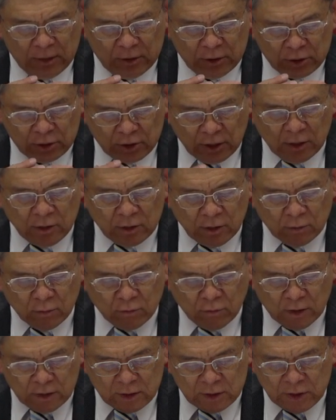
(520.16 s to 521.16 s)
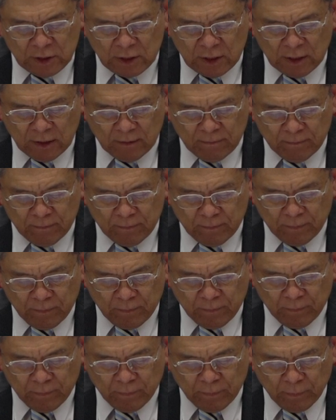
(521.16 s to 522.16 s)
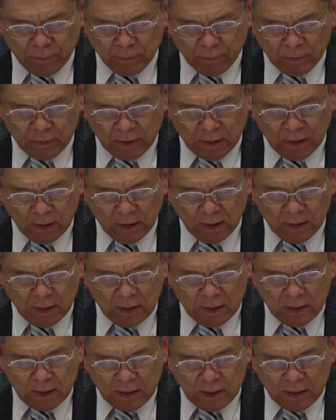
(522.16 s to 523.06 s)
神的果进了，呃，